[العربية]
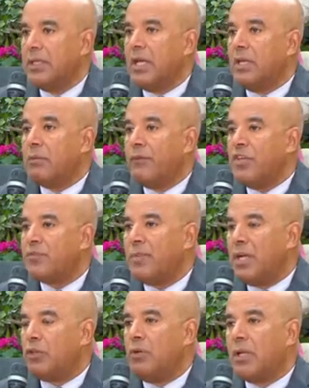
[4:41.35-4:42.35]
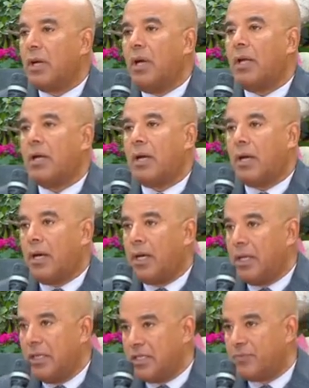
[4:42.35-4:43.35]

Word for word: يعني ما فيش ما يدعو للقلق خالص